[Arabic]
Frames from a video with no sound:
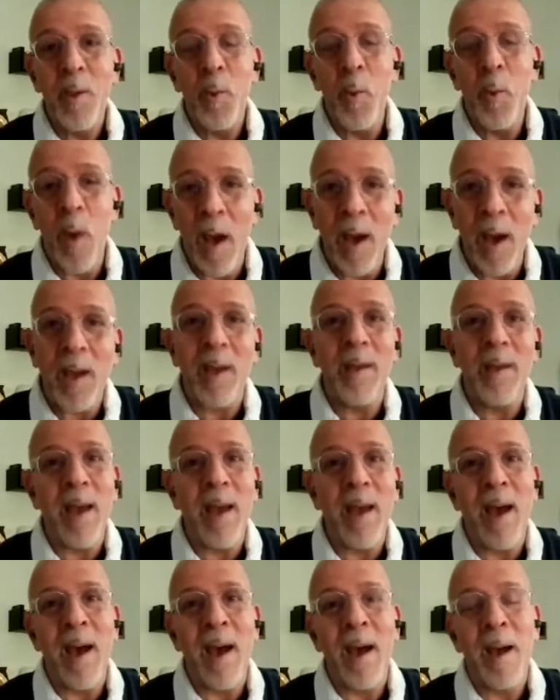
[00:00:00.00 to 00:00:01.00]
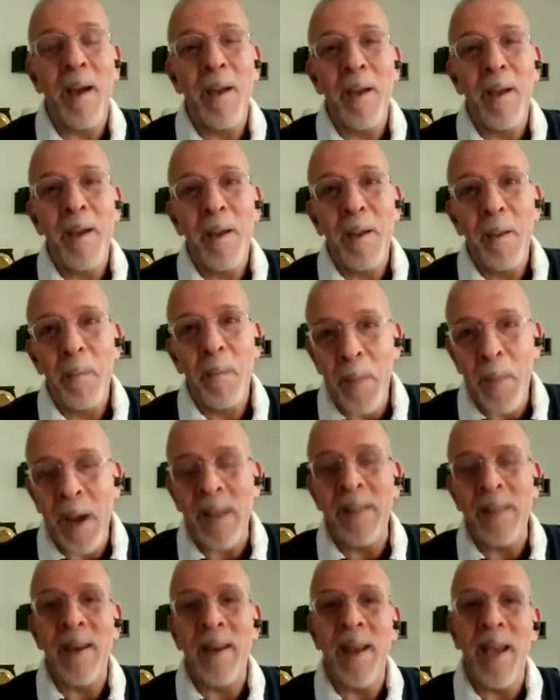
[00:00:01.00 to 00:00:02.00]
واقنع
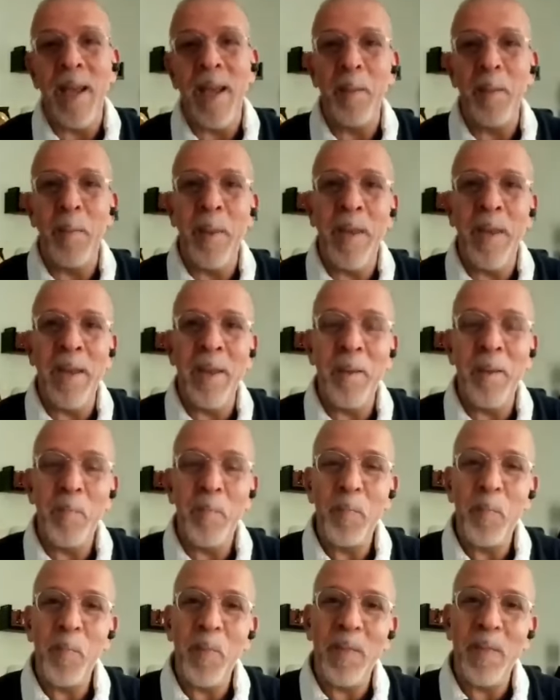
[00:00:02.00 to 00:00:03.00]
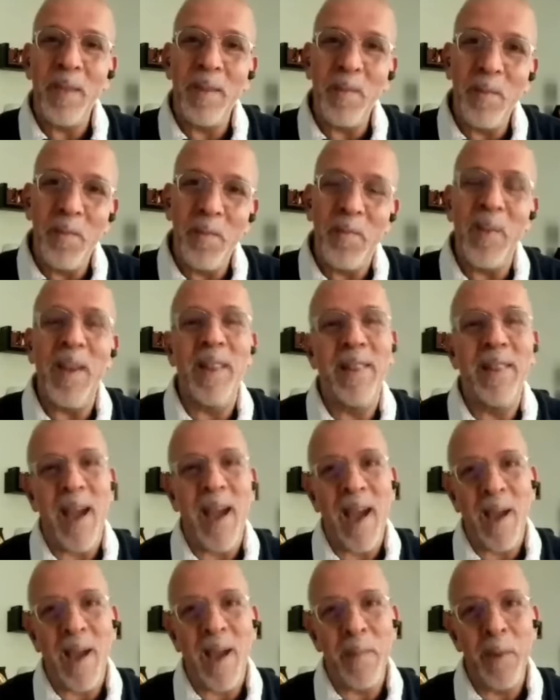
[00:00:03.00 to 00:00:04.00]
بعض اللاعبين في
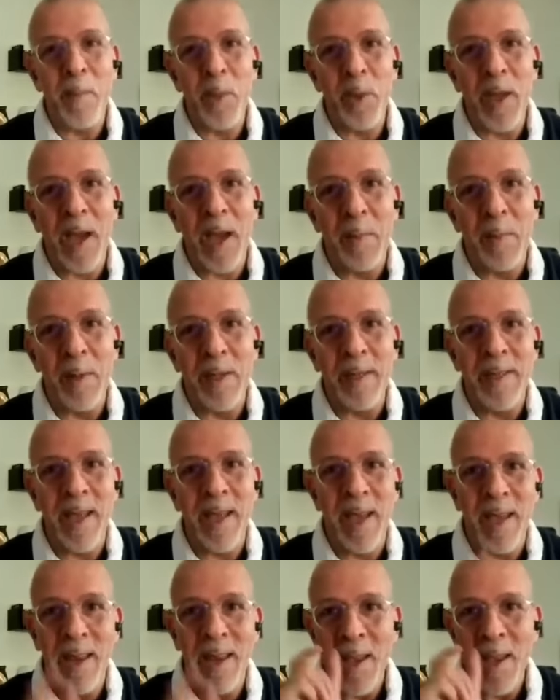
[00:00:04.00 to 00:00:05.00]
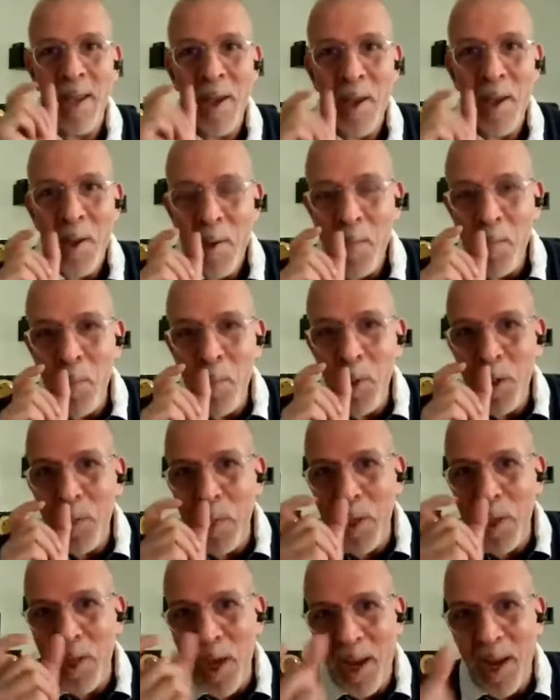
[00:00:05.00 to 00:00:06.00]
الالتحاق بالمنتخب الجزائري مش
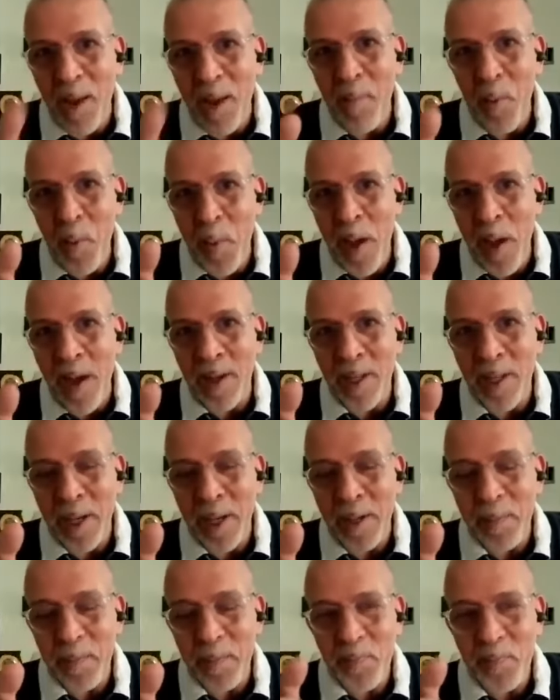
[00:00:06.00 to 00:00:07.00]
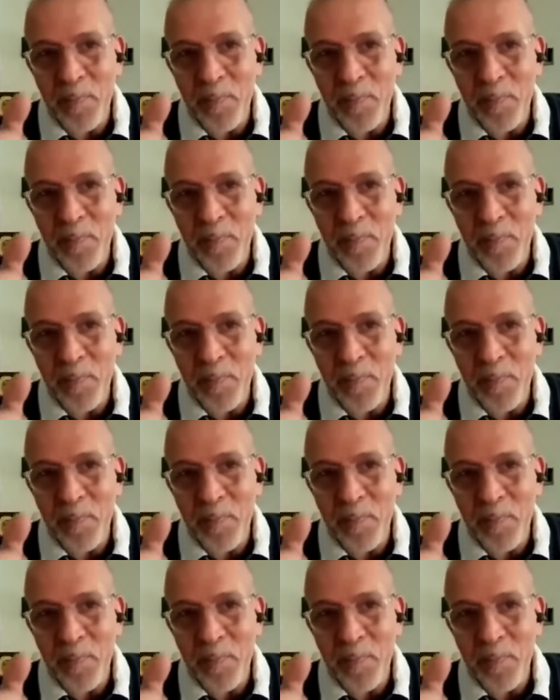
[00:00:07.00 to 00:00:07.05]
بشكل مباشر